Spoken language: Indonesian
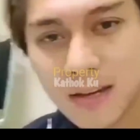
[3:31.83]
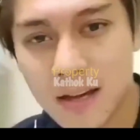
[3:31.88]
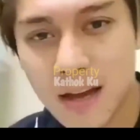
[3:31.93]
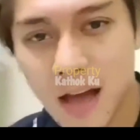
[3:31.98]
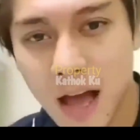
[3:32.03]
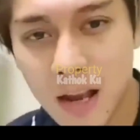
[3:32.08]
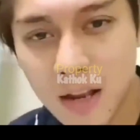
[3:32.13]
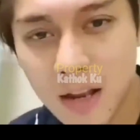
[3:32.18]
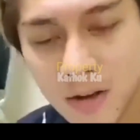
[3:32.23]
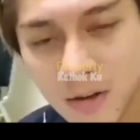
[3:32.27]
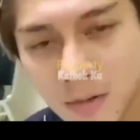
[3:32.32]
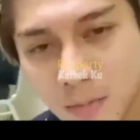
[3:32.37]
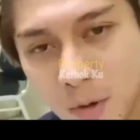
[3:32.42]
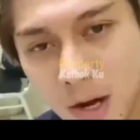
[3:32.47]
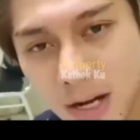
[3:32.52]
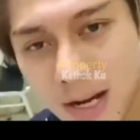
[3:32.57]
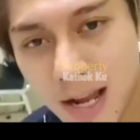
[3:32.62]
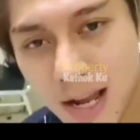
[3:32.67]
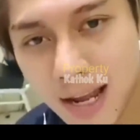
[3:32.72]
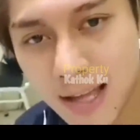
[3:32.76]
pada
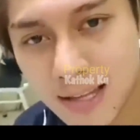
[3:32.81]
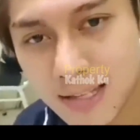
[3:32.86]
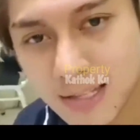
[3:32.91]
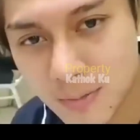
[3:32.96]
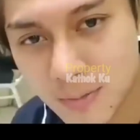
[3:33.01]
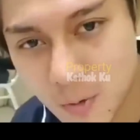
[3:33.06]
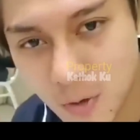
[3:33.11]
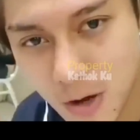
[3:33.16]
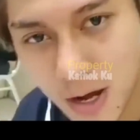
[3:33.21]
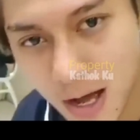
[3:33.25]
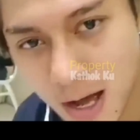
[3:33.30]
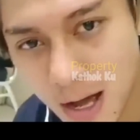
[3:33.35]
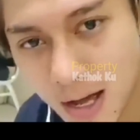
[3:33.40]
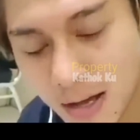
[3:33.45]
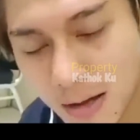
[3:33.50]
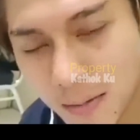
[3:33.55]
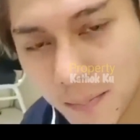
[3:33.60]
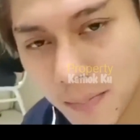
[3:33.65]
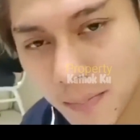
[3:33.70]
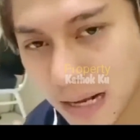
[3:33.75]
kekasih
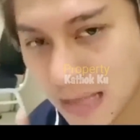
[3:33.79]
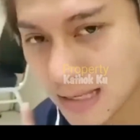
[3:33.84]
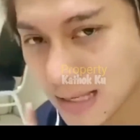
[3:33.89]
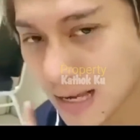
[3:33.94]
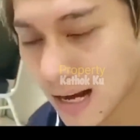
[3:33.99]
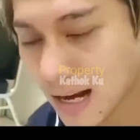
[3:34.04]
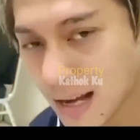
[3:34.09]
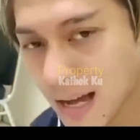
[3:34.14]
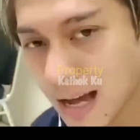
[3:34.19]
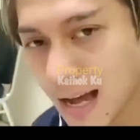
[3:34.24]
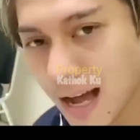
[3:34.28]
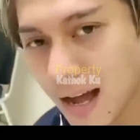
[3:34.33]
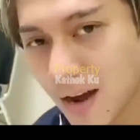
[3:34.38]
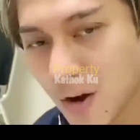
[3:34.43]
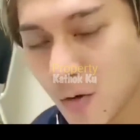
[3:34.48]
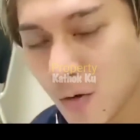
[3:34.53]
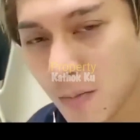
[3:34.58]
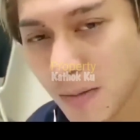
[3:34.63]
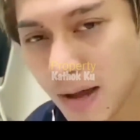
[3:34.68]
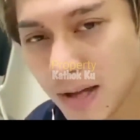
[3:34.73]
hatinya.
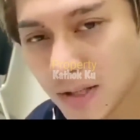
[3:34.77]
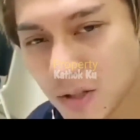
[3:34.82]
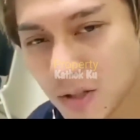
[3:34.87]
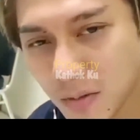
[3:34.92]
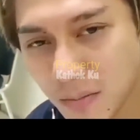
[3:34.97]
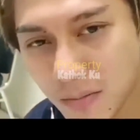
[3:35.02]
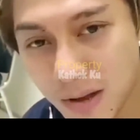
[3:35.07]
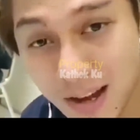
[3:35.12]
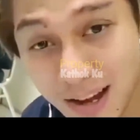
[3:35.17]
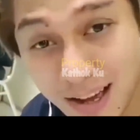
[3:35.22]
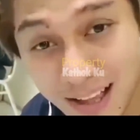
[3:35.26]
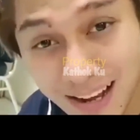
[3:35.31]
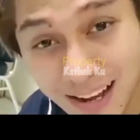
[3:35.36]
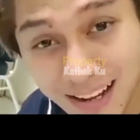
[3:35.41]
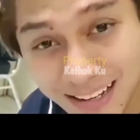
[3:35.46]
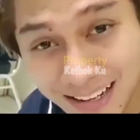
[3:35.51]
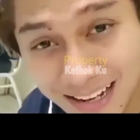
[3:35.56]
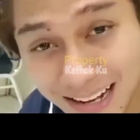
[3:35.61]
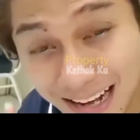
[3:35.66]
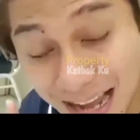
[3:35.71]

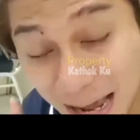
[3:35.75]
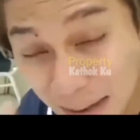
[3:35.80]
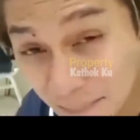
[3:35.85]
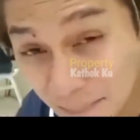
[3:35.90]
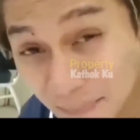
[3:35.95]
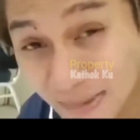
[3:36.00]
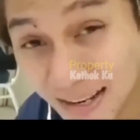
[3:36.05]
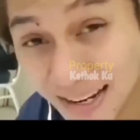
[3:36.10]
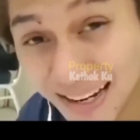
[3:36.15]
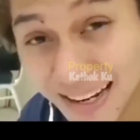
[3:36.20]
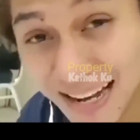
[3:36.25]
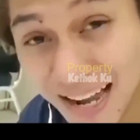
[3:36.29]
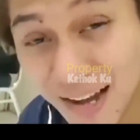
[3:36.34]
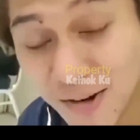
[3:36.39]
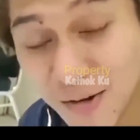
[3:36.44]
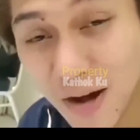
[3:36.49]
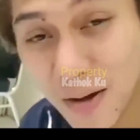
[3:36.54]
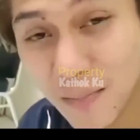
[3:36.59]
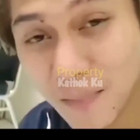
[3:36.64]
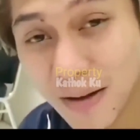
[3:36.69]
Ya, karena
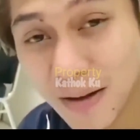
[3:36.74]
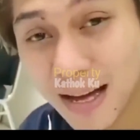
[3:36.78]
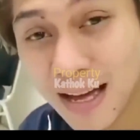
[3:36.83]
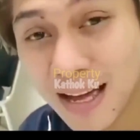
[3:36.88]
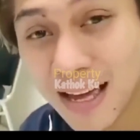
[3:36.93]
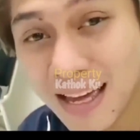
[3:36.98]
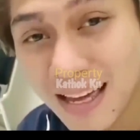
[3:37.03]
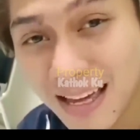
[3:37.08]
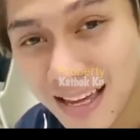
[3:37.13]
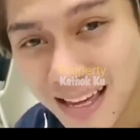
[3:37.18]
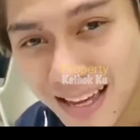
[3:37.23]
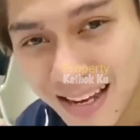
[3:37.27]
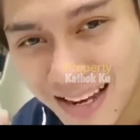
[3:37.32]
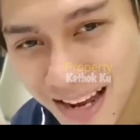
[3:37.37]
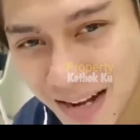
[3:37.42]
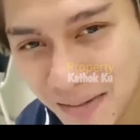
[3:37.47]
kekocakan, kegesrekan